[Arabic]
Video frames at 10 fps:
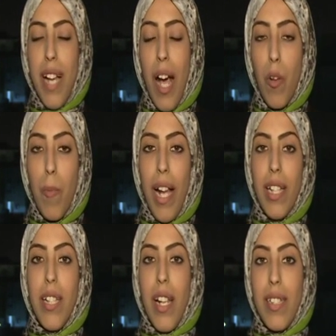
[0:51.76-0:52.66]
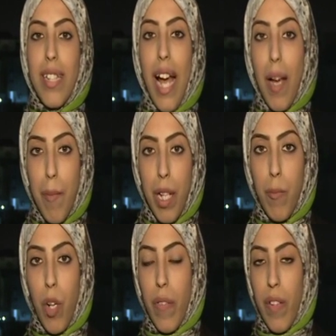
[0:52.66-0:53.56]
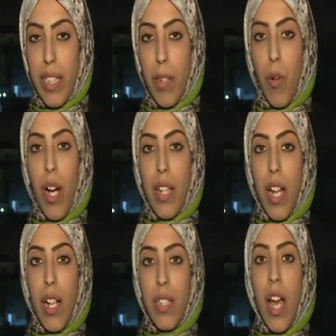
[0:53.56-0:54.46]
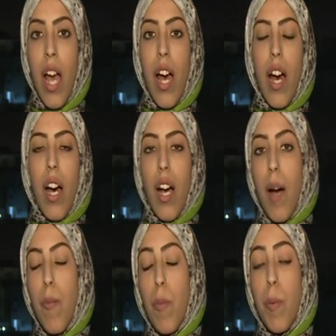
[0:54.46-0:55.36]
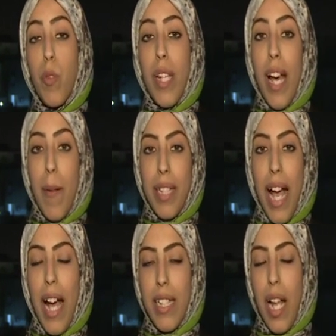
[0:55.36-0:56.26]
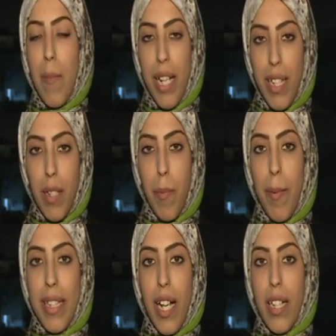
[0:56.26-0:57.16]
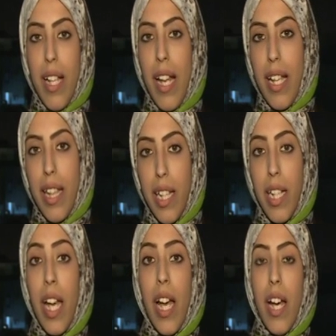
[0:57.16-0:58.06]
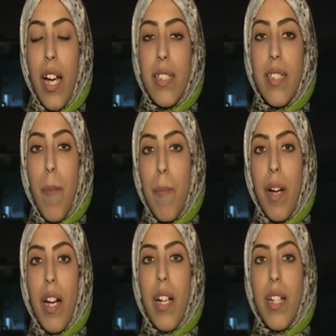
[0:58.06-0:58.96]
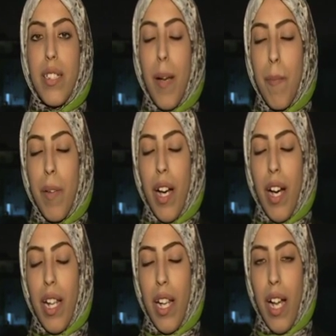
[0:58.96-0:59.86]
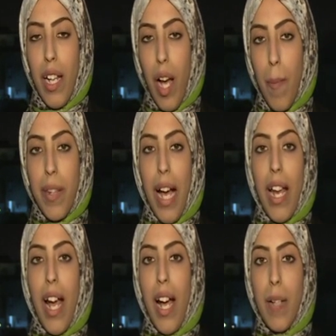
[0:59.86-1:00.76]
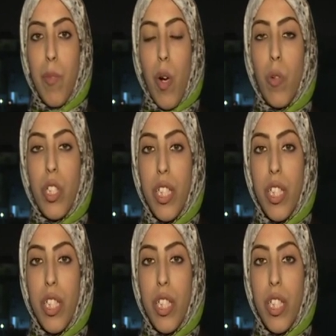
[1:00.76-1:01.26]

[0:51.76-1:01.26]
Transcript: آه، بالتعاون مع الإدارة العامة لمكافحة المخدرات آه، قاموا بمداهمة أحد المنازل بمنطقة الليثي آه، تم تم القبض على أحد